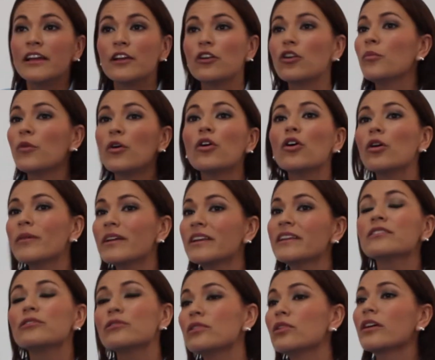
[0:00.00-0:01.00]
Y como
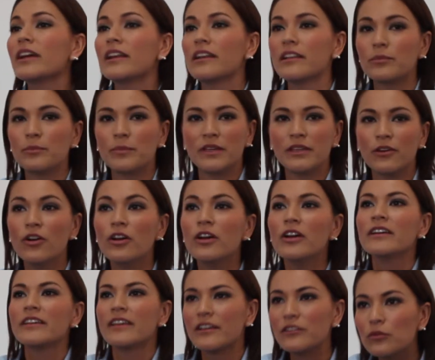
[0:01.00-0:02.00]
jóvenes eso es lo que les pido,
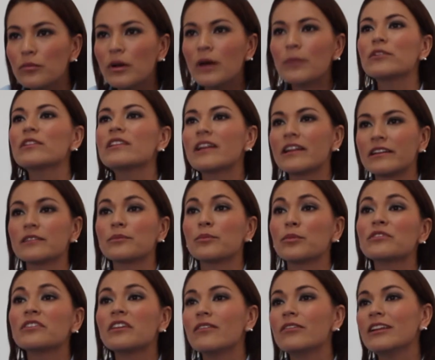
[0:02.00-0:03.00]
que asumamos la
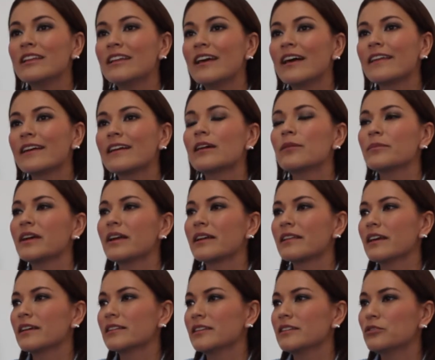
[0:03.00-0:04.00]
responsabilidad de
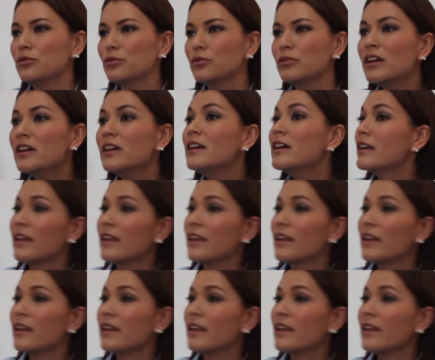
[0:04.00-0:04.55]
cambiar de actitud,